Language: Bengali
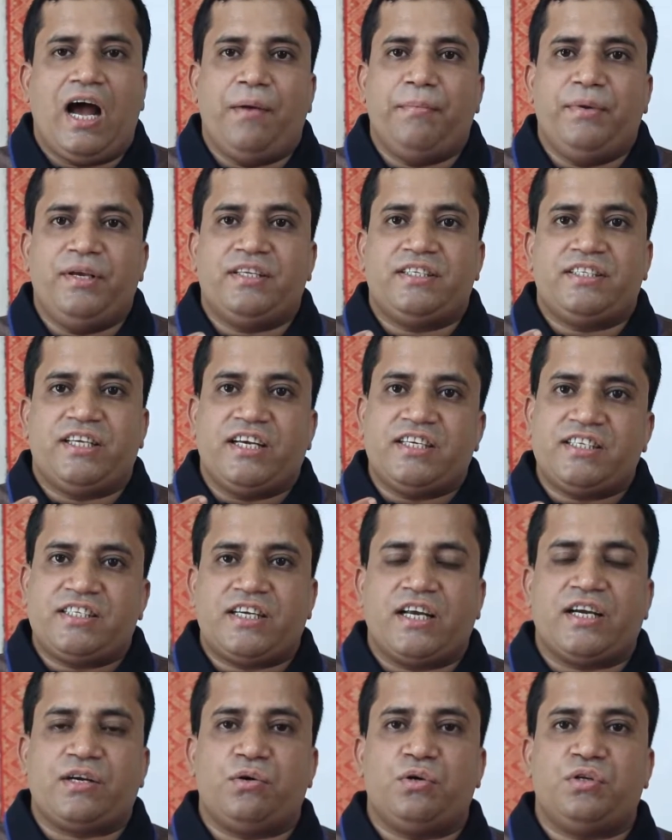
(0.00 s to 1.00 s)
আমি
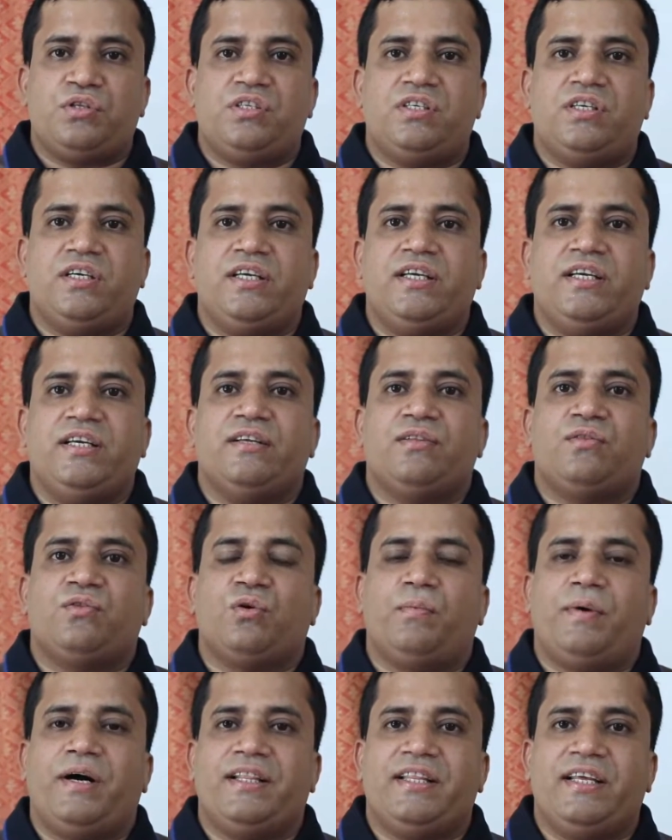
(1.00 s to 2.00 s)
চেষ্টা করছি
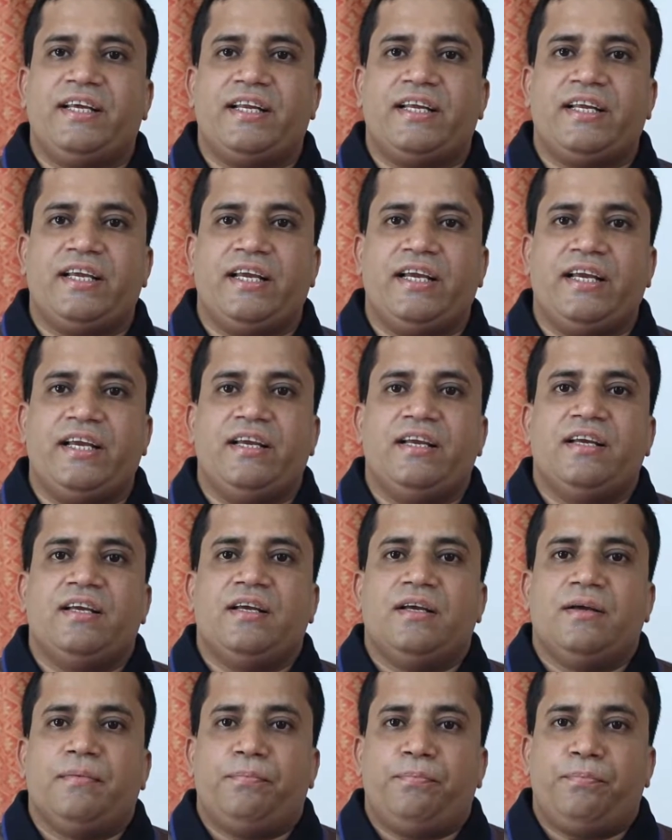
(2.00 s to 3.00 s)
তোমাদেরকে
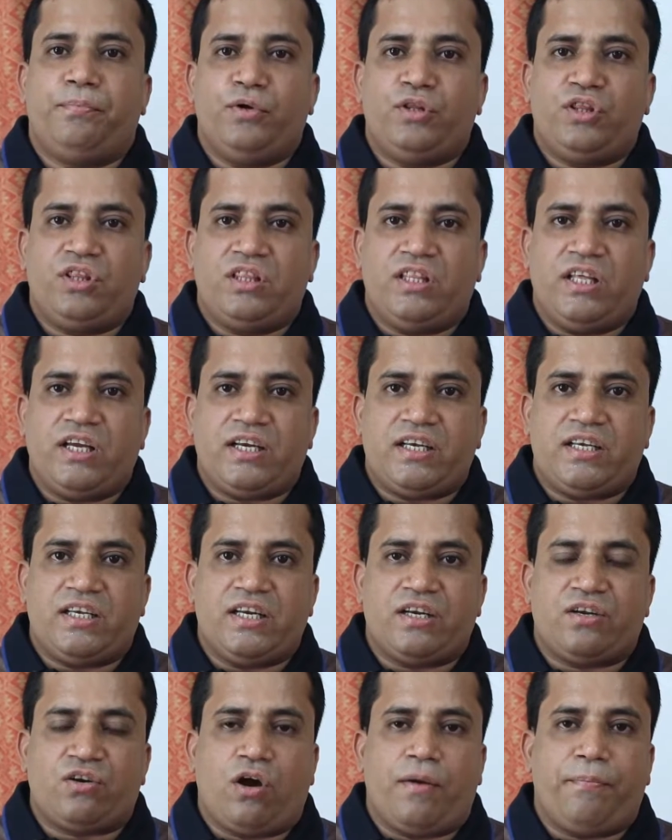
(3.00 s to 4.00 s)

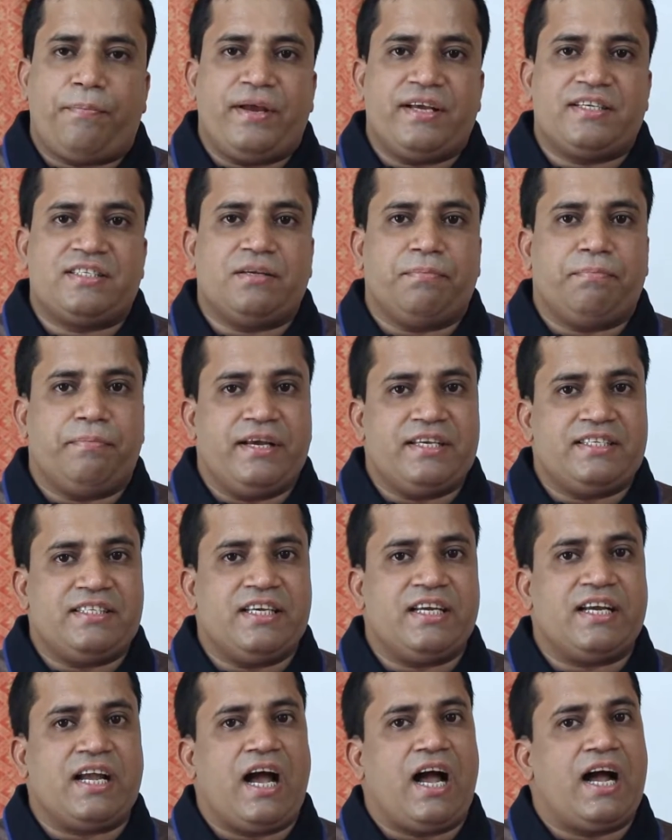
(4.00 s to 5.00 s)
প্রত্যেকটি টপিকস
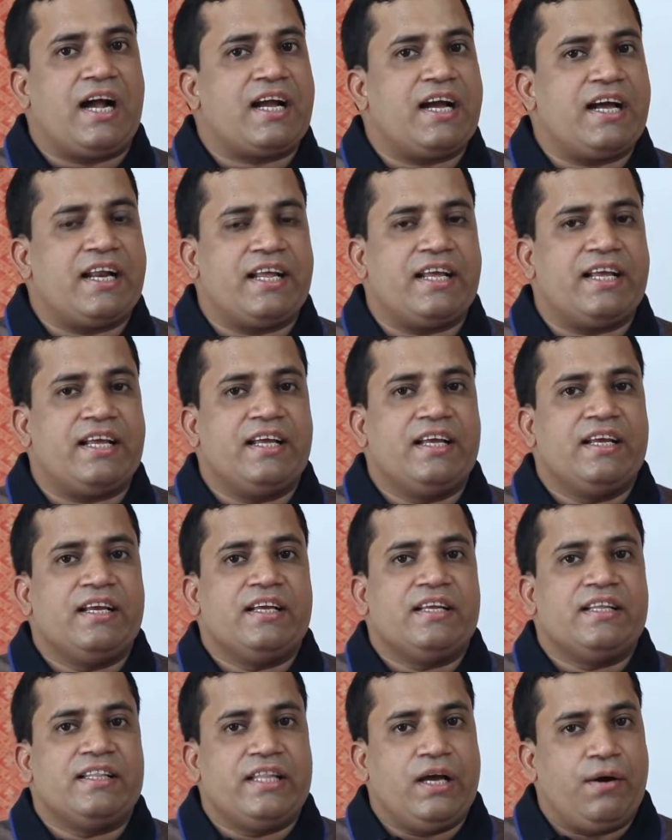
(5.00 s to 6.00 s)
বেসিক আকারে
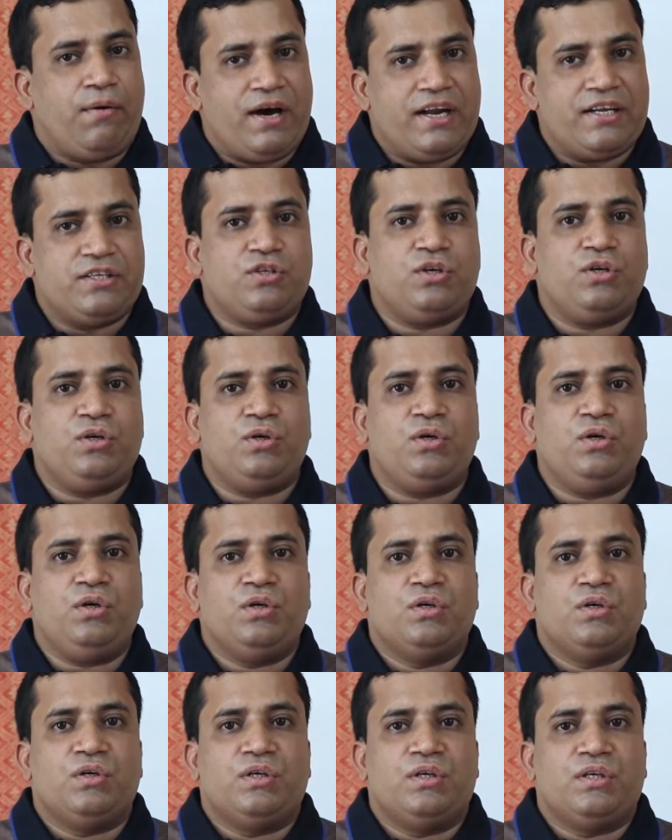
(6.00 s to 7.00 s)
দেওয়ার জন্য
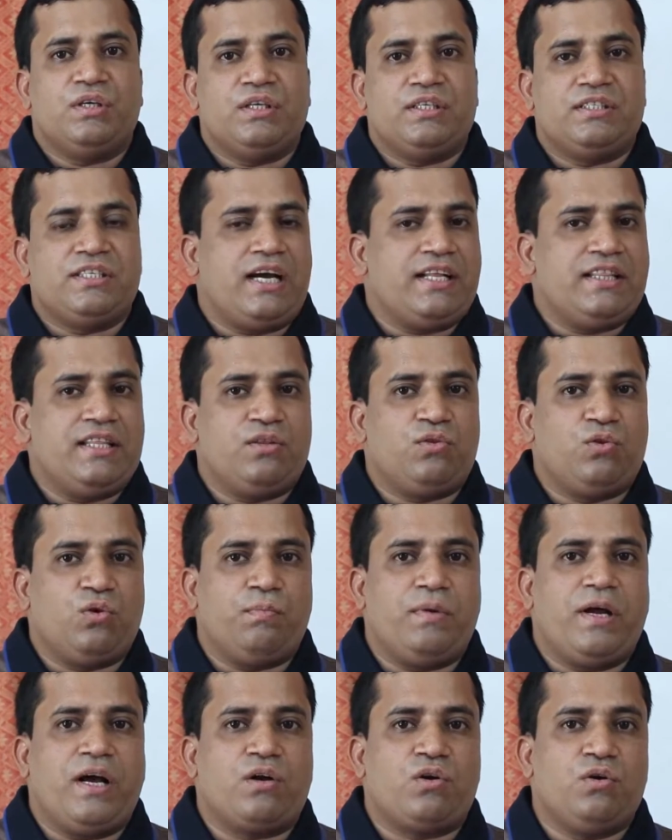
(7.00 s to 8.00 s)
যাতে
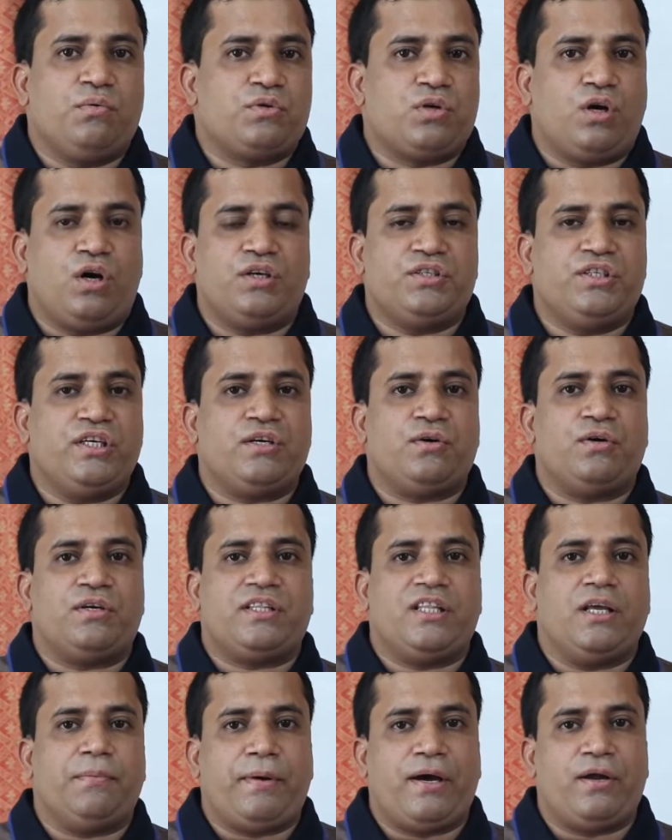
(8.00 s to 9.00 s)
তোমরা খুব সহজেই
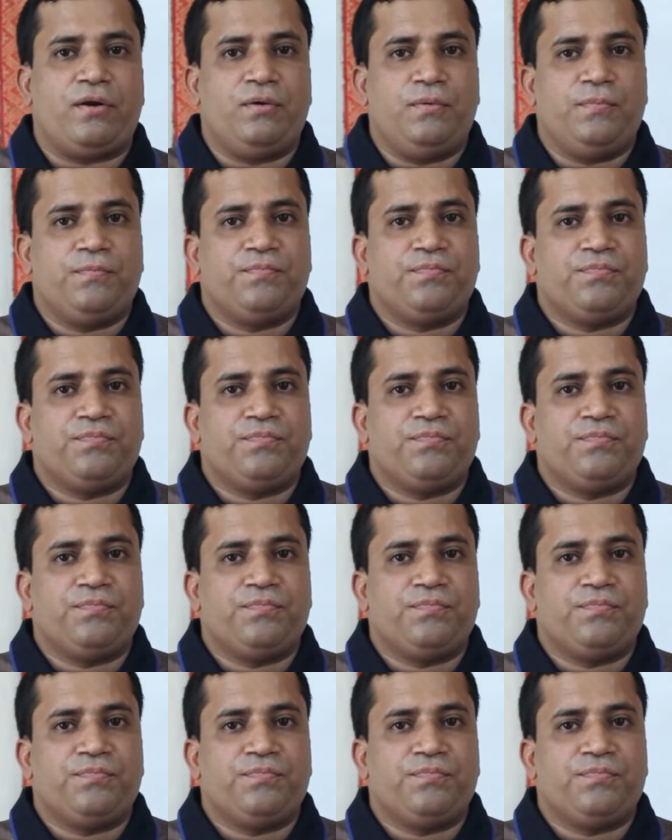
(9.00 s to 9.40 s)
করতে পারো